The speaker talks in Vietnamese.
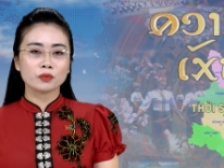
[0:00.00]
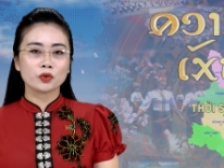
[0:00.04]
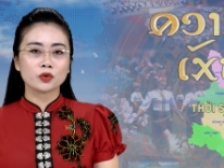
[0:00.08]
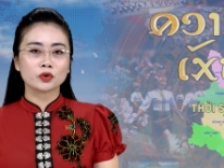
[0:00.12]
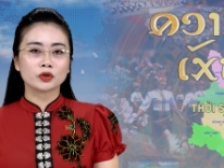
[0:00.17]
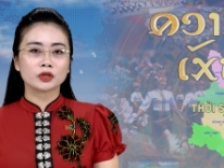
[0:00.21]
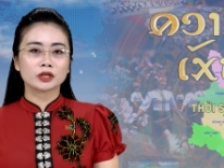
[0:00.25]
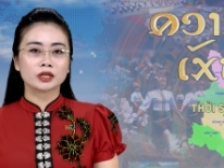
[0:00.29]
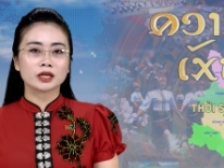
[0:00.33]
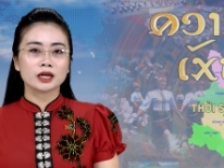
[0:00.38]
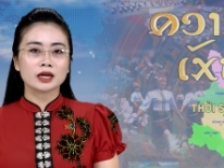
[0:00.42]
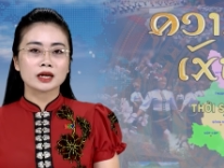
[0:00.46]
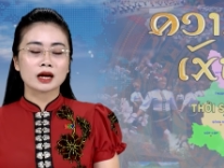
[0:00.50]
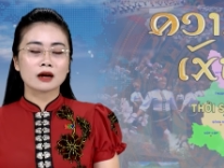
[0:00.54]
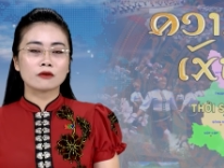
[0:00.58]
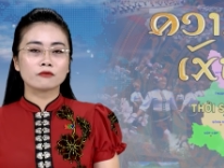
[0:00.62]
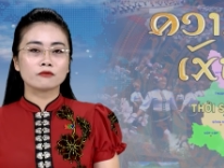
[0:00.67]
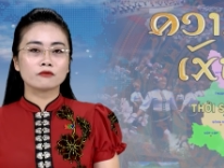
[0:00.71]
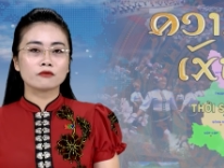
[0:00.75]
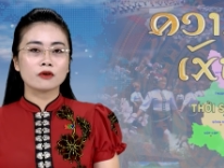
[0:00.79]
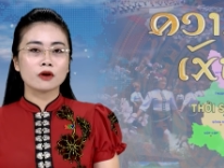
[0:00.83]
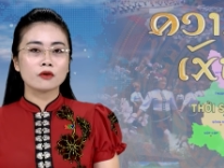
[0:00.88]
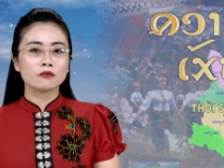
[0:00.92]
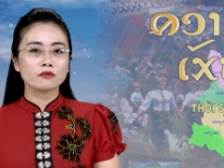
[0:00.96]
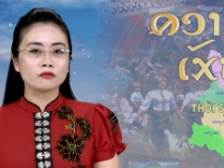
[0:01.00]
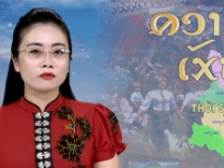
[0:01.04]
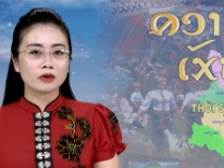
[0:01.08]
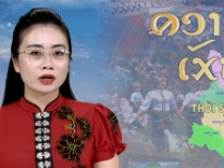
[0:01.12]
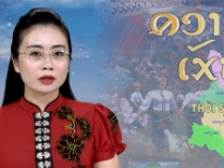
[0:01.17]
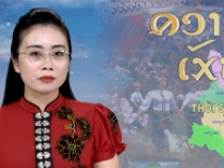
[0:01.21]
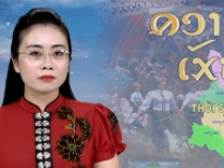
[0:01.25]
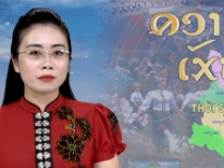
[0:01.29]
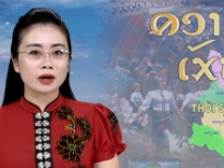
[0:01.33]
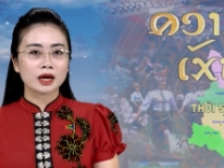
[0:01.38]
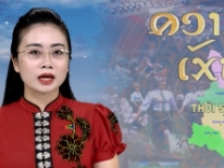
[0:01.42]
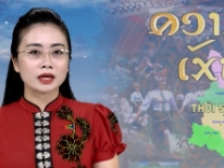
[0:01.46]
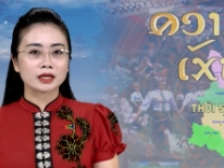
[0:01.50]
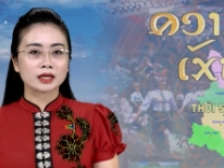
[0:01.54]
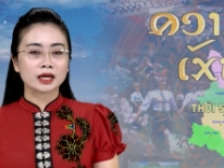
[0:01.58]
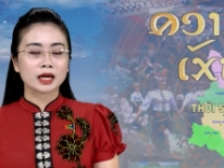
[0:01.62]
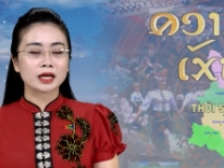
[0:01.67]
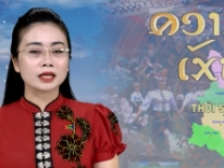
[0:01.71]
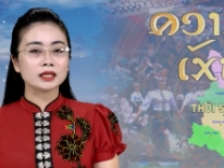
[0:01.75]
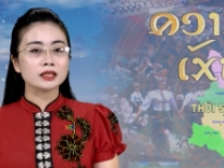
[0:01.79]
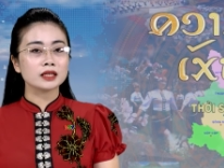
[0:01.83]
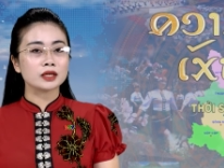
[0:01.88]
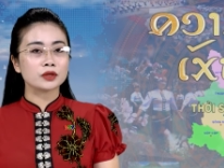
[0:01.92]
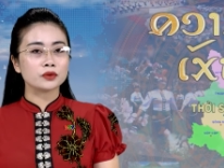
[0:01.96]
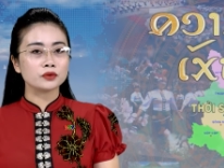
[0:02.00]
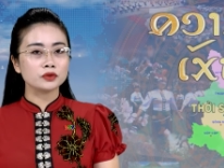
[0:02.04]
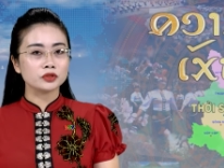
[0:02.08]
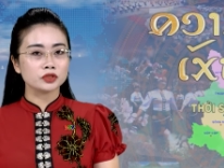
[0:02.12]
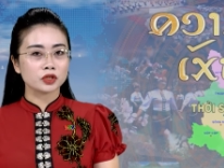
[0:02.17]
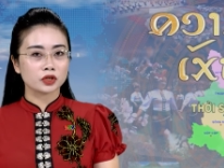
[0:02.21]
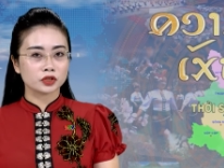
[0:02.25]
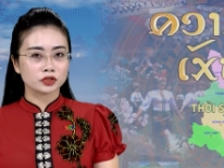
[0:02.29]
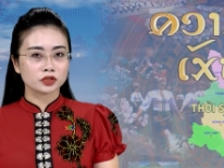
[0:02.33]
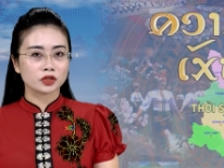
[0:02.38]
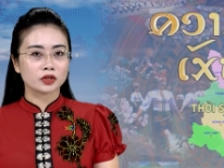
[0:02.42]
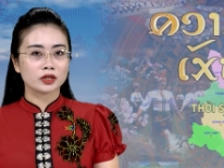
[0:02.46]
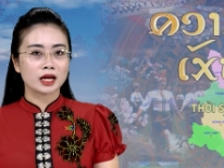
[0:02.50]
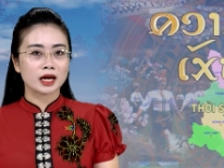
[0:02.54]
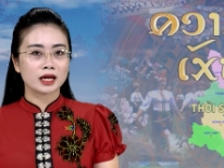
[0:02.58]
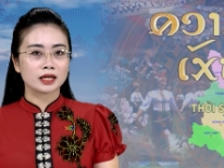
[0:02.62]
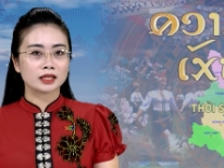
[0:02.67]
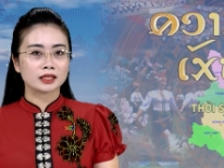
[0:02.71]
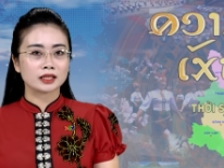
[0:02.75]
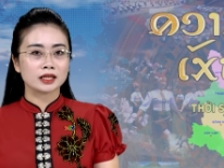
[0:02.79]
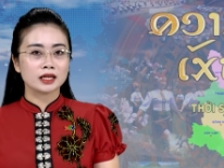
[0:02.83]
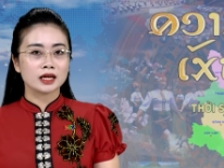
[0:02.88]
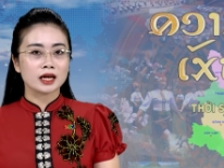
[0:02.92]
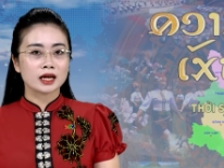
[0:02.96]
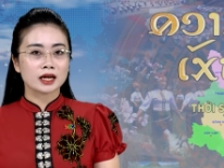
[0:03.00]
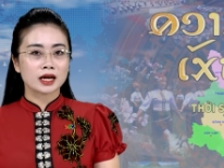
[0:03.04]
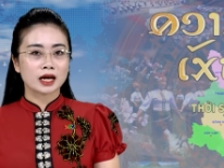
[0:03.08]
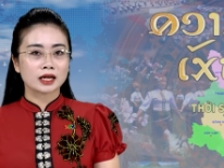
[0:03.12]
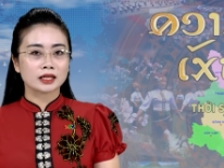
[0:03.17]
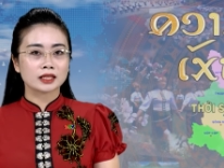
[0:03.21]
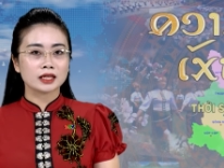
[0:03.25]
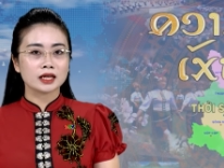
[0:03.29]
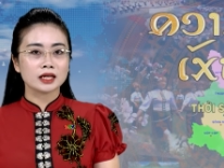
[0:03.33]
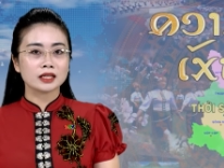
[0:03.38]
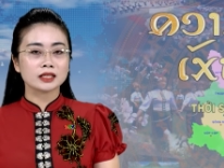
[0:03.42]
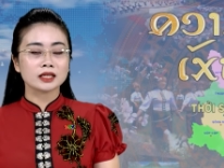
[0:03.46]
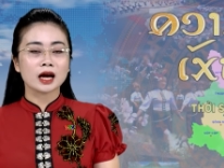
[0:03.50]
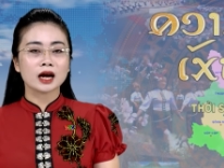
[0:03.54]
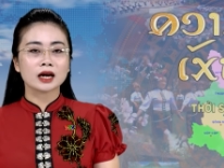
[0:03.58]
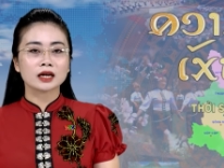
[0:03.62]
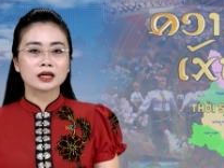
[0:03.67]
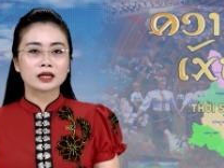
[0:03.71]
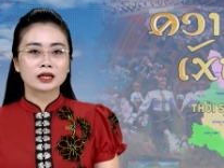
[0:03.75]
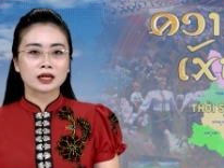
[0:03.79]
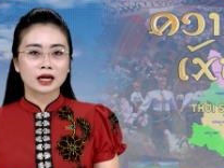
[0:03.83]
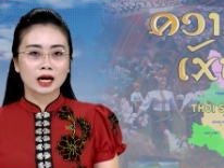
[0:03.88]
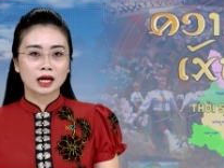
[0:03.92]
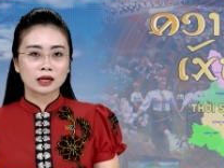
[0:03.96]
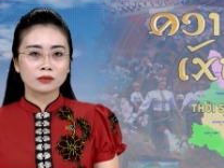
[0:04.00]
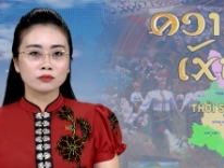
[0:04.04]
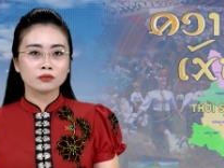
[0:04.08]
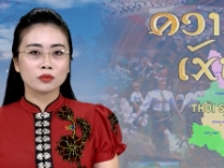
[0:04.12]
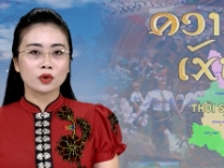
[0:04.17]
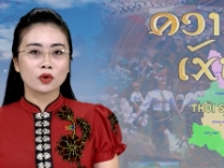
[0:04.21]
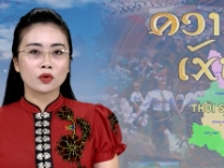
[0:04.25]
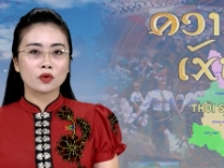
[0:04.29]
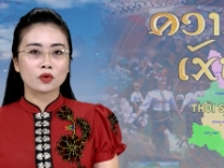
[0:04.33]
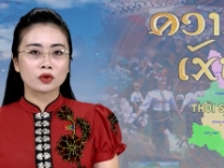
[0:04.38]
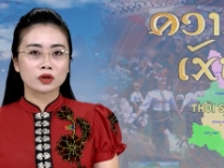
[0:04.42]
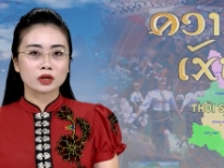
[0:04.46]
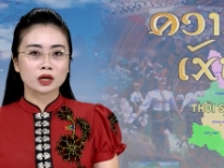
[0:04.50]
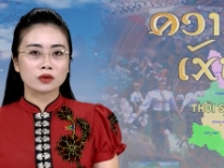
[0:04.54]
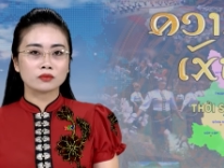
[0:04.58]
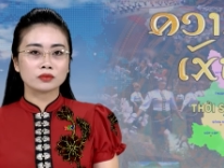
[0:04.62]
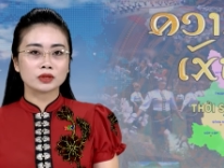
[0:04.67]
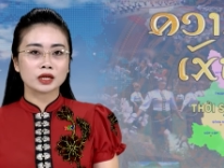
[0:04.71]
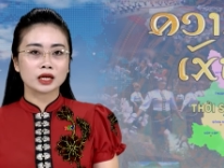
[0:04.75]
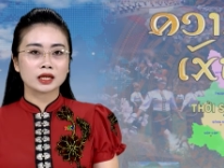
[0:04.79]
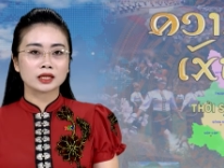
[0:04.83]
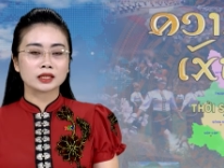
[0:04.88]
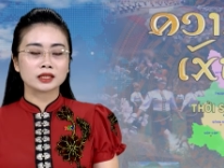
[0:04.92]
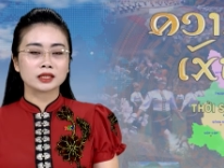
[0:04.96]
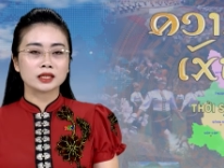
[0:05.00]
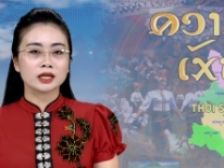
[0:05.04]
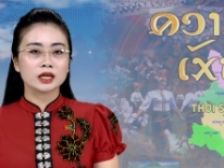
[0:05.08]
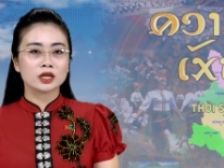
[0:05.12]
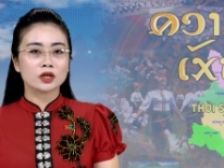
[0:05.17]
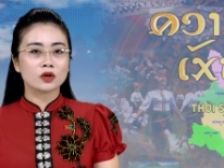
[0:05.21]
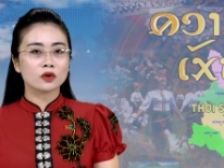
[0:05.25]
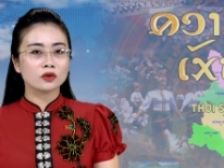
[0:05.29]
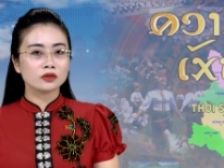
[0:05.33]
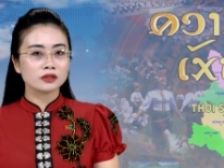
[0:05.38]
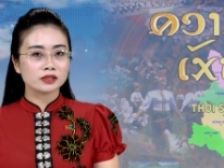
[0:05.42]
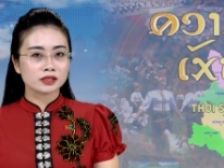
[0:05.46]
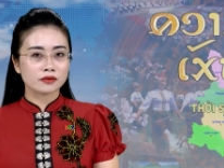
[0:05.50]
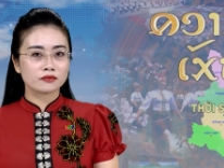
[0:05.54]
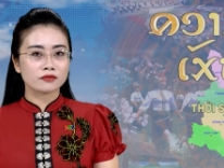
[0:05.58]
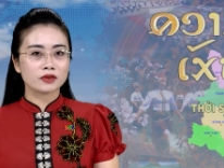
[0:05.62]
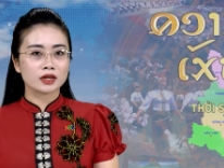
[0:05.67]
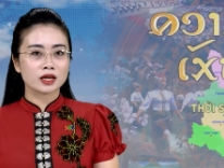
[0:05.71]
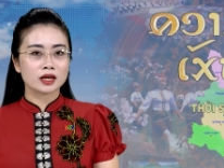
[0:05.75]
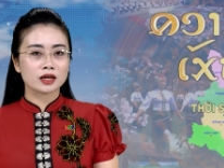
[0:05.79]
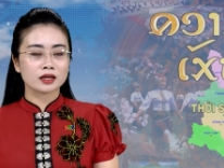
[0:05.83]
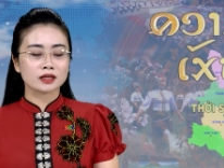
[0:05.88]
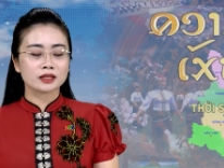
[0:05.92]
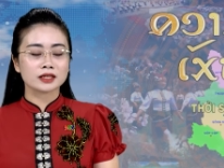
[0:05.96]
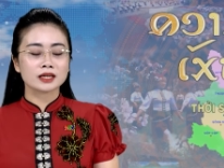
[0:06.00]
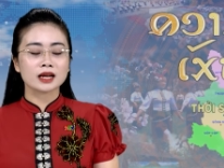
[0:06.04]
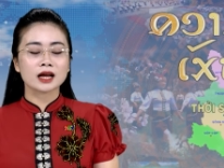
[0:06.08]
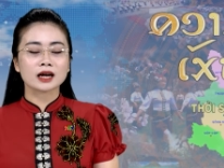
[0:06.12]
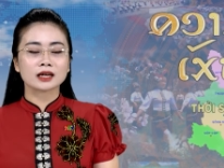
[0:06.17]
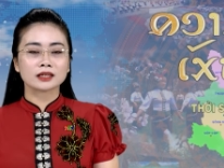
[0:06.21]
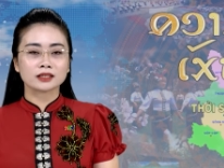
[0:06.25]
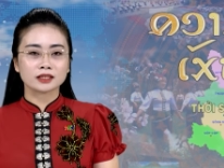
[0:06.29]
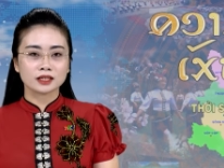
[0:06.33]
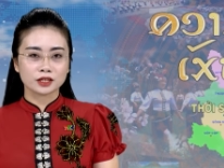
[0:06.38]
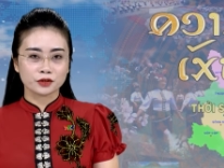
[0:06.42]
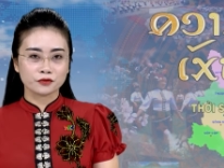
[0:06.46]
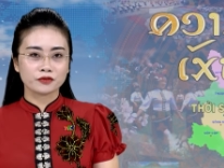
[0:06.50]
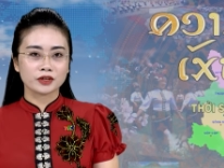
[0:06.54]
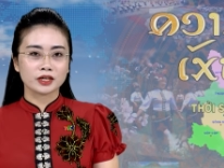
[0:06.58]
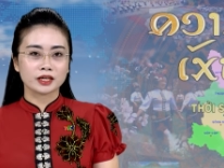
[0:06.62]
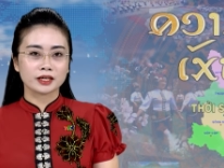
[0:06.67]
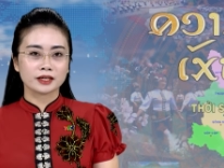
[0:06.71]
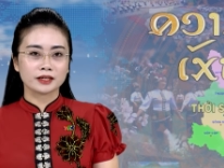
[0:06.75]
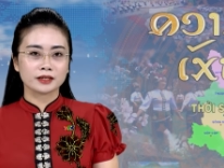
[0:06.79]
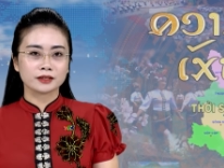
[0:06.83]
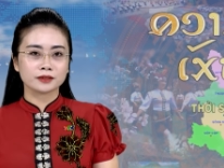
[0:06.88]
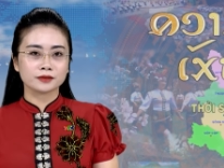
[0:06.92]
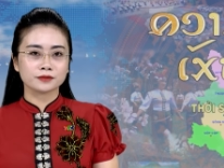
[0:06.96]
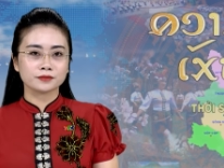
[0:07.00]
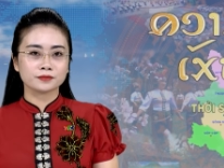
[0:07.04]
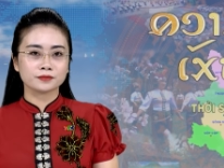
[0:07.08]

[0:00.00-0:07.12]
bùn, cầm phong phai mày cánh cứu cho cho nàn, cạt kiên hở cán bộ, công nhân, côn dệt vịa, nằng đơn vị.